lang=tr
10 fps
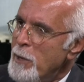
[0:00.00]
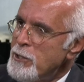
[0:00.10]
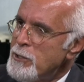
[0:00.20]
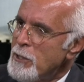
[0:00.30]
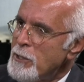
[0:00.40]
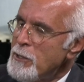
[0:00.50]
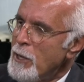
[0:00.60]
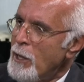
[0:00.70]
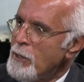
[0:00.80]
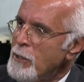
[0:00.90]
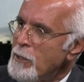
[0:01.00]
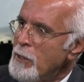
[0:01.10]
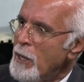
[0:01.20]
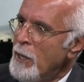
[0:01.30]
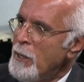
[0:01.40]
5 yılın
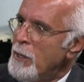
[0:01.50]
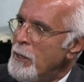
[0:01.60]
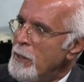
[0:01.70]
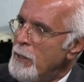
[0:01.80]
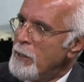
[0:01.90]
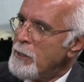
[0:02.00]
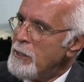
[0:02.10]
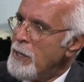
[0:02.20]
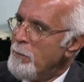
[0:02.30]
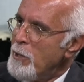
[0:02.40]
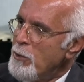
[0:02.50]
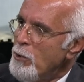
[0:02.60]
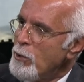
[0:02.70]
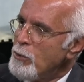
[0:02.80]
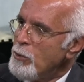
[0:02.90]
altında e, kıdemleri
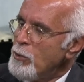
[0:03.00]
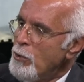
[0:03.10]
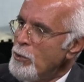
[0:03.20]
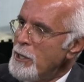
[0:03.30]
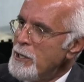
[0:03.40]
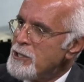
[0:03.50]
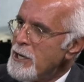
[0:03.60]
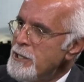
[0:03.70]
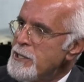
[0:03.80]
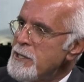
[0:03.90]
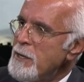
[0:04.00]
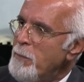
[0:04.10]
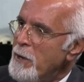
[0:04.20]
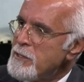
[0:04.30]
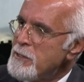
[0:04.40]
olduğunu, onların çay
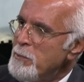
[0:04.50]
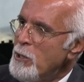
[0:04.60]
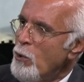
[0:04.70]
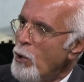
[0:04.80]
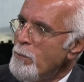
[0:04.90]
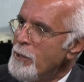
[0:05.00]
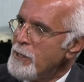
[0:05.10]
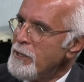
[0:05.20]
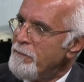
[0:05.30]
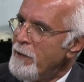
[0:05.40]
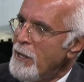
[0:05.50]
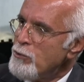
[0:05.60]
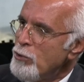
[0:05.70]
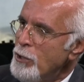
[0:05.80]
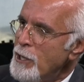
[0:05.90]
içecek parası bile olmadığını
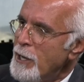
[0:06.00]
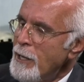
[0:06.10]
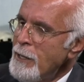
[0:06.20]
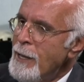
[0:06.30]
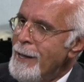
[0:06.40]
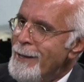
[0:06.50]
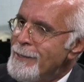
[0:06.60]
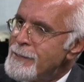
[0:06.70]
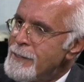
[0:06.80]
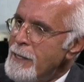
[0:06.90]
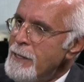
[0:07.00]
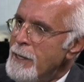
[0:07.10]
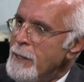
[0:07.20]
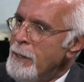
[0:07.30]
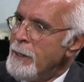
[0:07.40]
falan söyleyerek
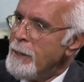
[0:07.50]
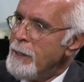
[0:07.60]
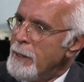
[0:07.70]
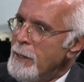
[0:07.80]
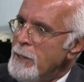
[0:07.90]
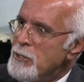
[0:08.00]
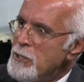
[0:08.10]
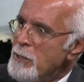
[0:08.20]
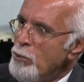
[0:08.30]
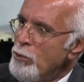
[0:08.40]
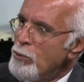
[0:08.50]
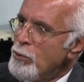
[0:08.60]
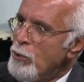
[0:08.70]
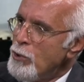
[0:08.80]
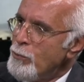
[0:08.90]
sanki e, içinde
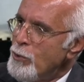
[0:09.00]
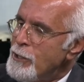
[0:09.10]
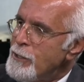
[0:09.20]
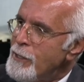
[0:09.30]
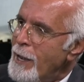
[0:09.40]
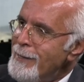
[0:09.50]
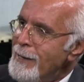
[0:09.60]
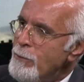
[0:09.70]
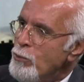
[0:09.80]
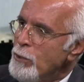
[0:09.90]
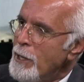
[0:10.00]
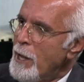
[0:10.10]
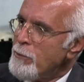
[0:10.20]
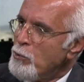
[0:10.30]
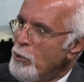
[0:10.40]
bulunduğu konumu, iktidar dili
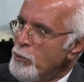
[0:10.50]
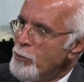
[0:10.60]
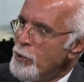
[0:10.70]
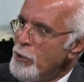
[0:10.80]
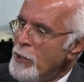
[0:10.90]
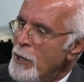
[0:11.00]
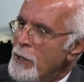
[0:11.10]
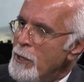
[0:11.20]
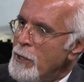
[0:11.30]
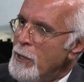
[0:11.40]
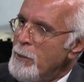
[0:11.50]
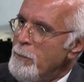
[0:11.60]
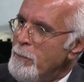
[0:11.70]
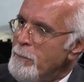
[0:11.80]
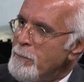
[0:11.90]
kullanan konumunu e,
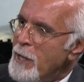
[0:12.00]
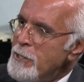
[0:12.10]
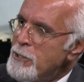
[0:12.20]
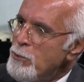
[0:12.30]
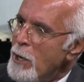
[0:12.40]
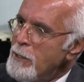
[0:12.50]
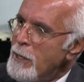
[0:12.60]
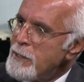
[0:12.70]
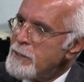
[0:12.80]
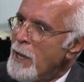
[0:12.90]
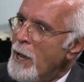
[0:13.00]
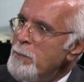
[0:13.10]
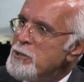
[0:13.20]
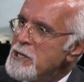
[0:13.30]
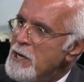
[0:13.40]
genç avukatlara
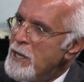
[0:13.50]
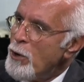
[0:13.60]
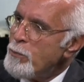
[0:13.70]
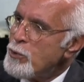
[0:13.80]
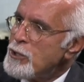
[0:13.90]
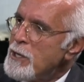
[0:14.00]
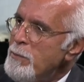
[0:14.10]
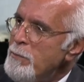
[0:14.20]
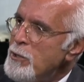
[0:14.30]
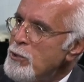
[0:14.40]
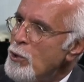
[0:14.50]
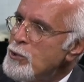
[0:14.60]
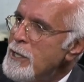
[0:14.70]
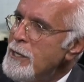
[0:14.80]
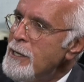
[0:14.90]
sahip çıkıyormuş gibi bir
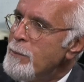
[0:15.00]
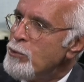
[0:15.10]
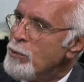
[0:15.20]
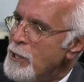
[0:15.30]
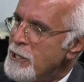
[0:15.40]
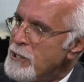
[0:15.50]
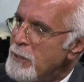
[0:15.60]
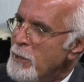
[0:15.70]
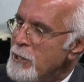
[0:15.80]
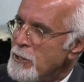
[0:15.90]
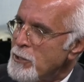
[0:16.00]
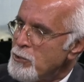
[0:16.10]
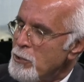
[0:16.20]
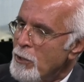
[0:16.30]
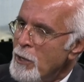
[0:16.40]
gösteriyle bütünleştirmeye
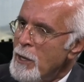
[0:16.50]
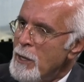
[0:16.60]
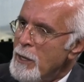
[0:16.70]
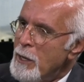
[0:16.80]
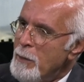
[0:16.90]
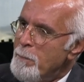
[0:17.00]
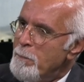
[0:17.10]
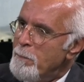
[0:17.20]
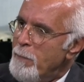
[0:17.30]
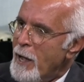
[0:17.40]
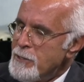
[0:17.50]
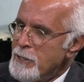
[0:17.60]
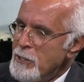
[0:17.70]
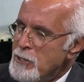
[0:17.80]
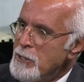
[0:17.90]
çalışıyor. E,
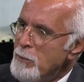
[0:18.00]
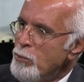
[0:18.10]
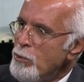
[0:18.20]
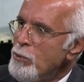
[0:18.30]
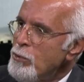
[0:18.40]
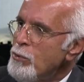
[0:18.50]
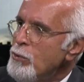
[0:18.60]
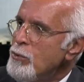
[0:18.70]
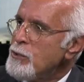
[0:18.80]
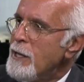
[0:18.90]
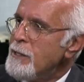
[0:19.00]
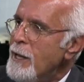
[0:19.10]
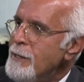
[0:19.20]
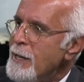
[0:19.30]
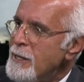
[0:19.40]
bence içinde bulunduğu
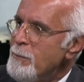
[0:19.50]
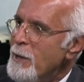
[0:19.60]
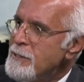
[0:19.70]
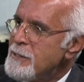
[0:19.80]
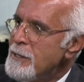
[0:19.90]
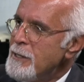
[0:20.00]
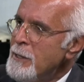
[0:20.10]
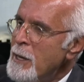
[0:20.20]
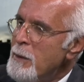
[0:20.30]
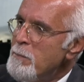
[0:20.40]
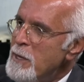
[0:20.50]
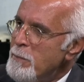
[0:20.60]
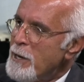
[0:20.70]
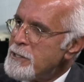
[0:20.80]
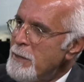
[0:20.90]
zaten yetmezliğin
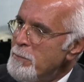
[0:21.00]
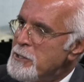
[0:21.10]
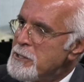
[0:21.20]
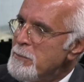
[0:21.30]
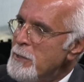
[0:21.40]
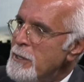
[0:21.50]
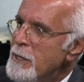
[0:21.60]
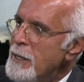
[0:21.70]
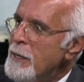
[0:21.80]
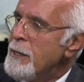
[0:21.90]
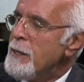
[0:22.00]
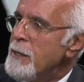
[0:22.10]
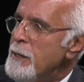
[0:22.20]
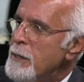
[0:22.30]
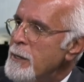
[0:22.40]
bir başka biçimiyle
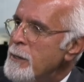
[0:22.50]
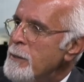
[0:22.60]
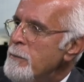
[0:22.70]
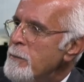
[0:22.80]
e,